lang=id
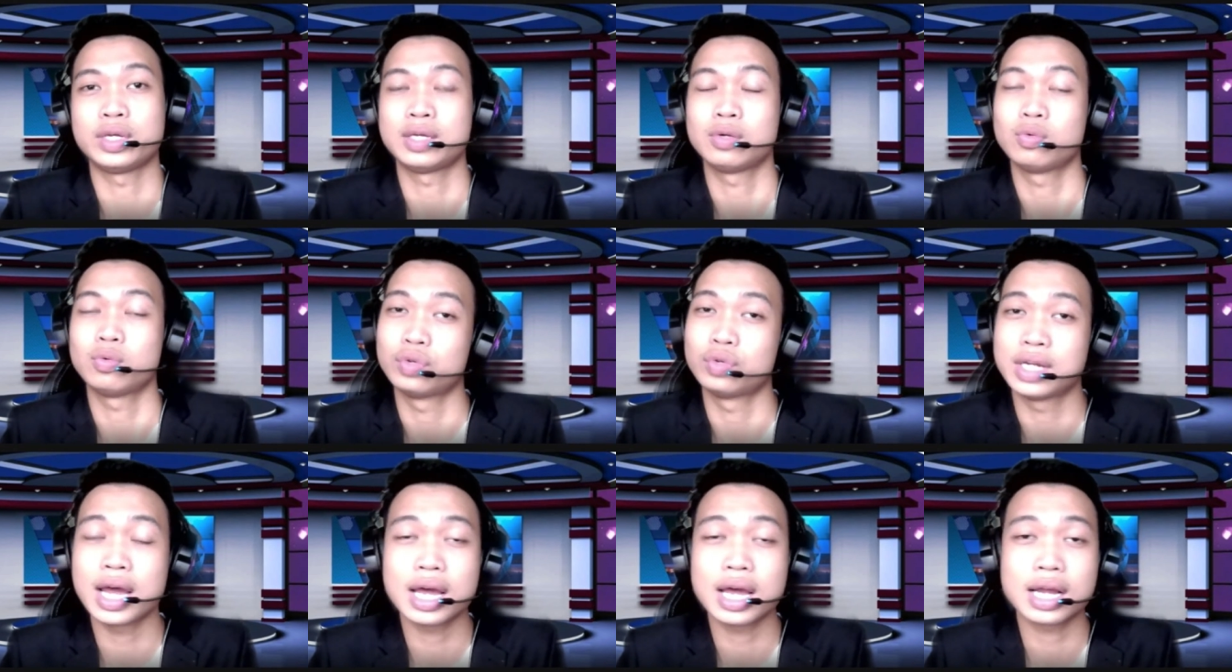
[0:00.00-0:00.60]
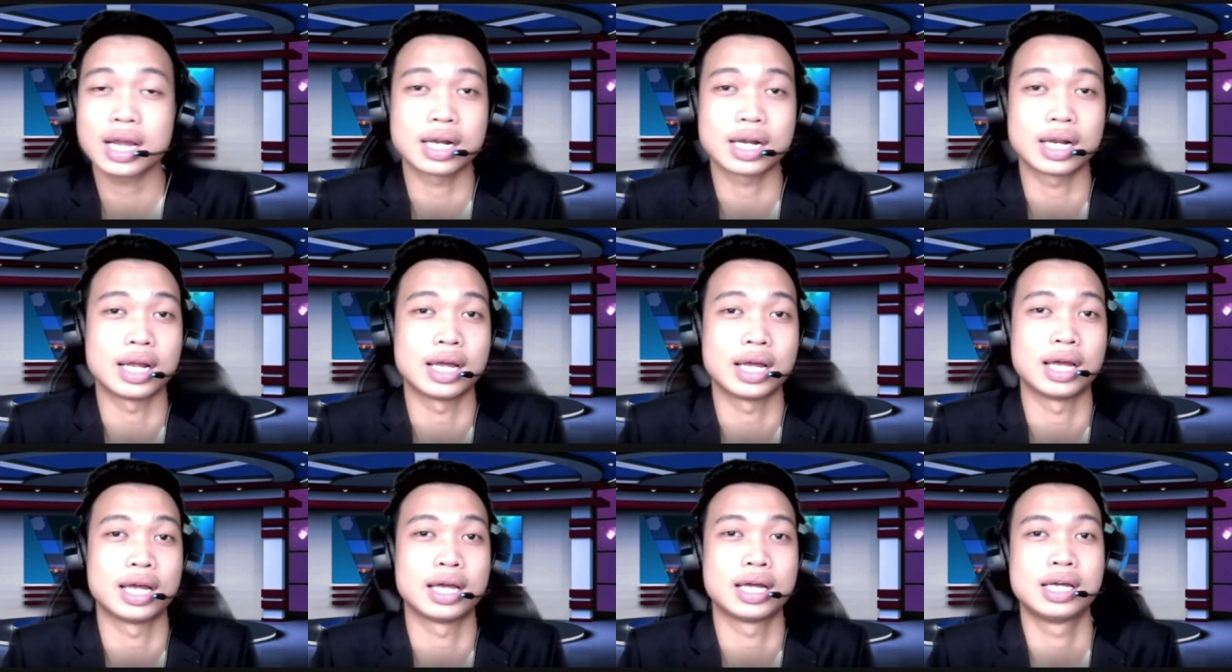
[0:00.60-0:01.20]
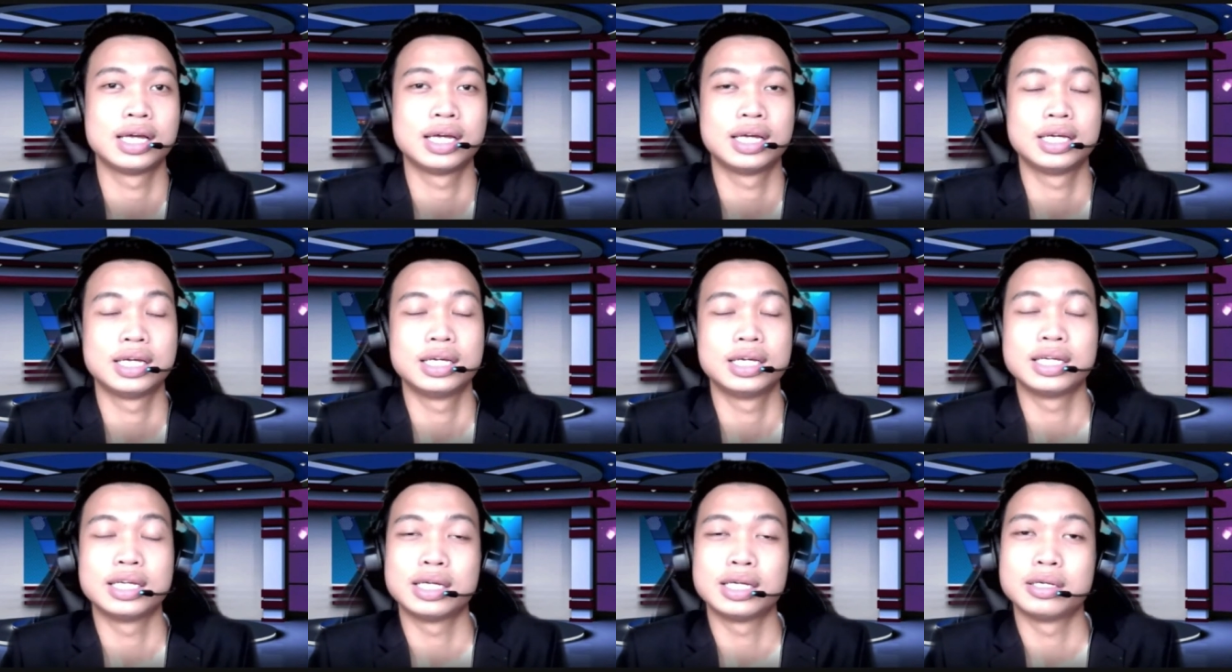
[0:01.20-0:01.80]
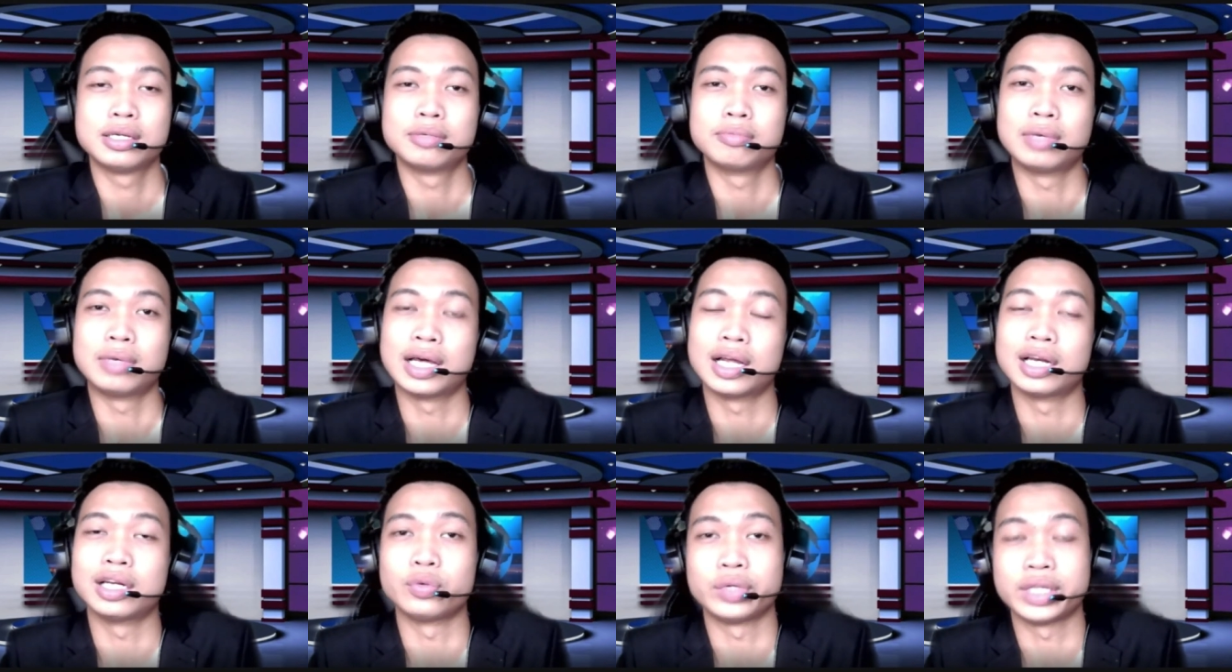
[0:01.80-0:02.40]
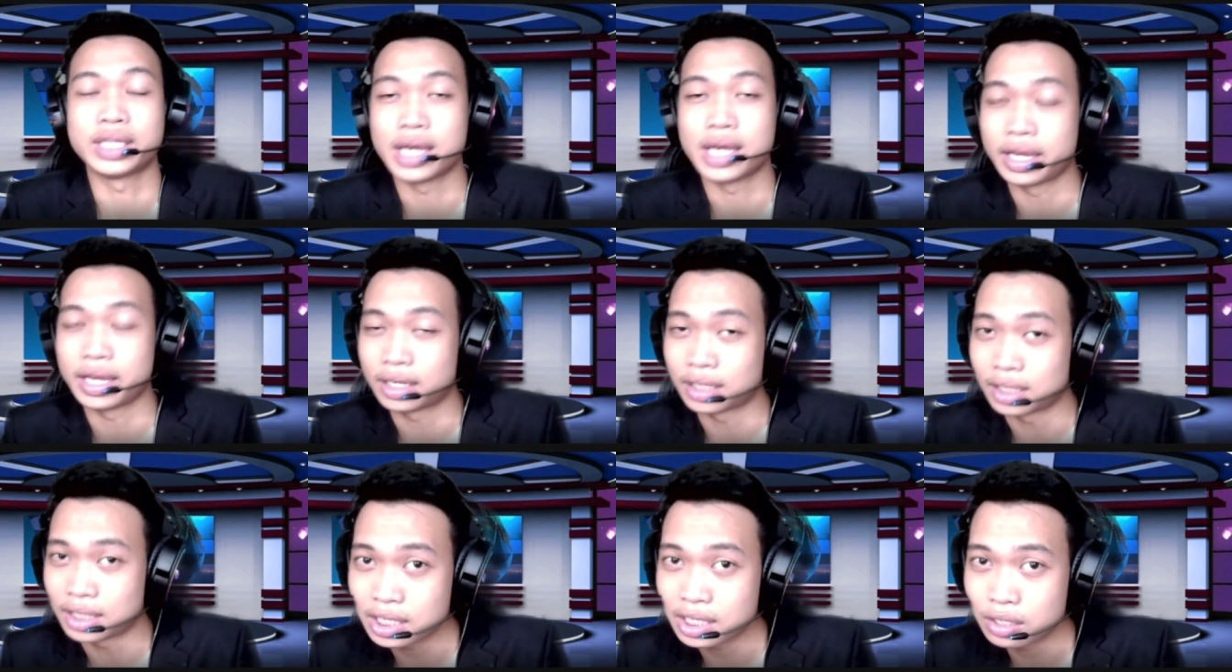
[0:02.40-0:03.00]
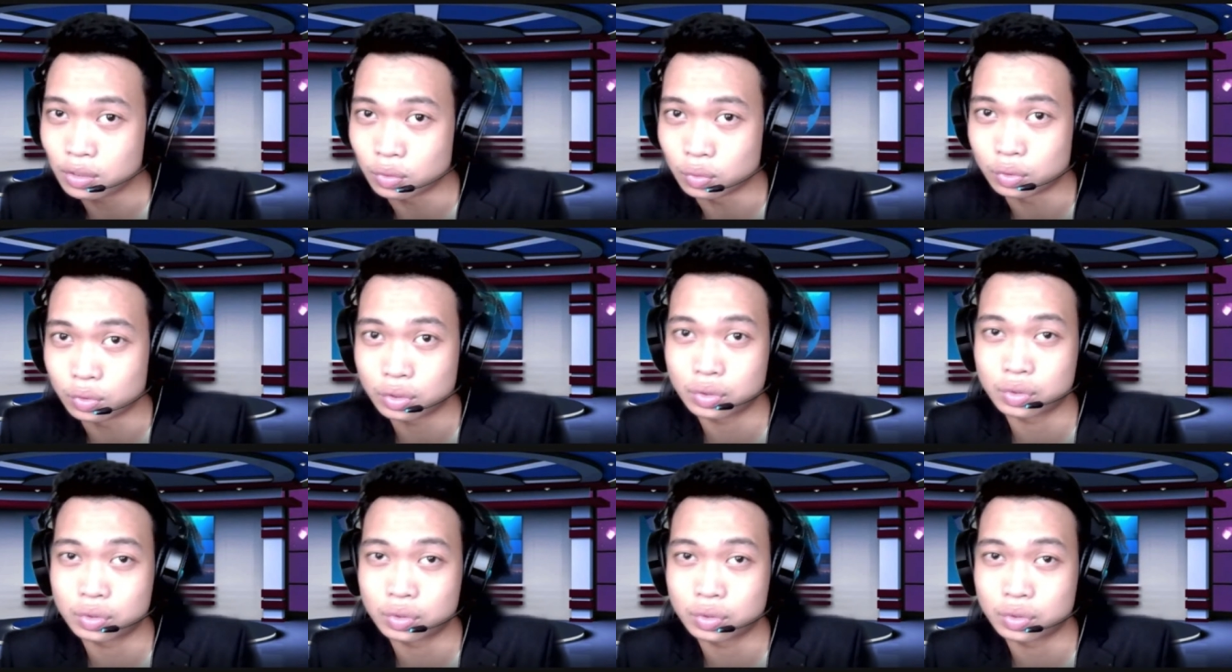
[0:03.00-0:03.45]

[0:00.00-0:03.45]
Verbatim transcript: udara, melalui air liur,